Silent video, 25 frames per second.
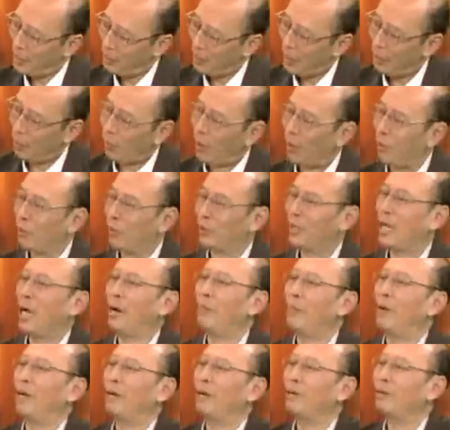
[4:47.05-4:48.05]
越害怕网络，
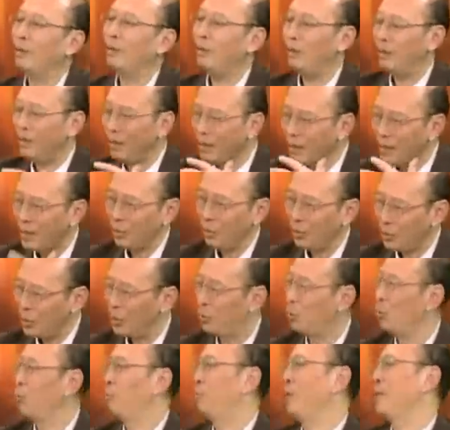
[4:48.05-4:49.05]
它把任何
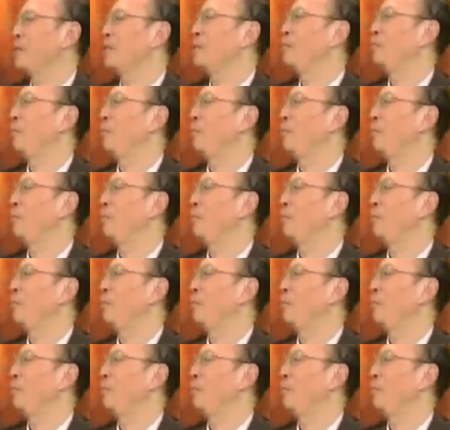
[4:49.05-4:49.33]
东西都